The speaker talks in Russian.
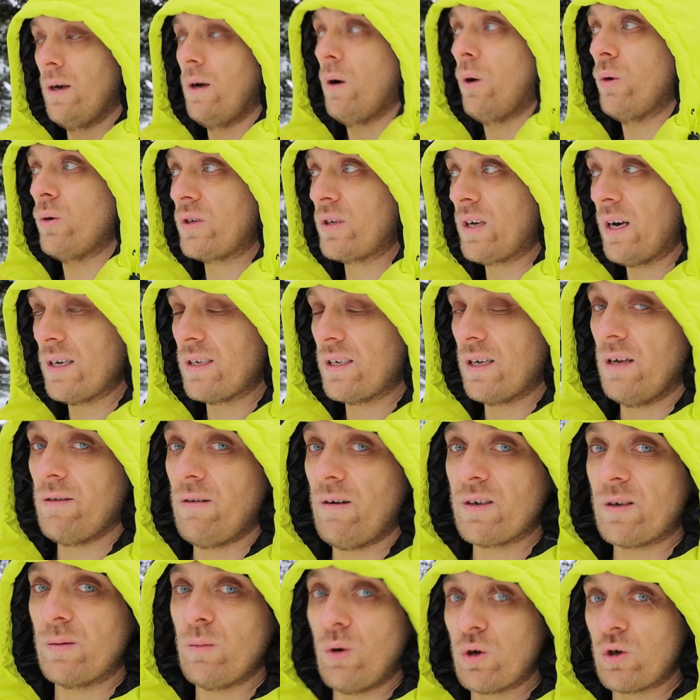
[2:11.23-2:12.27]
он сказал,
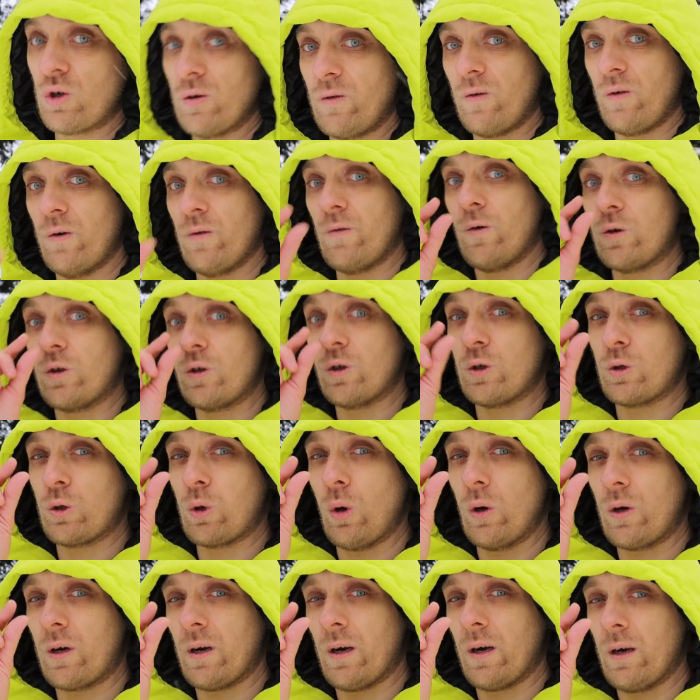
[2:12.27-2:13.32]
возможно, вы вот
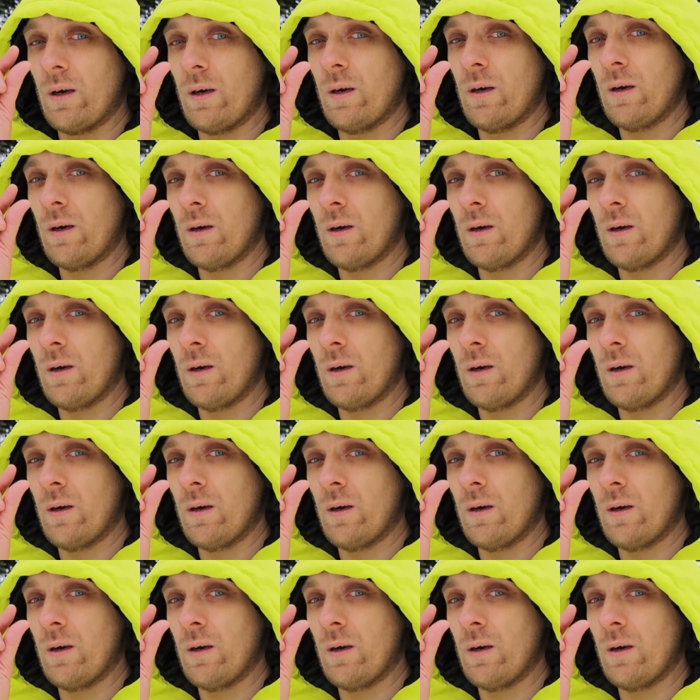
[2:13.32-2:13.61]
столько –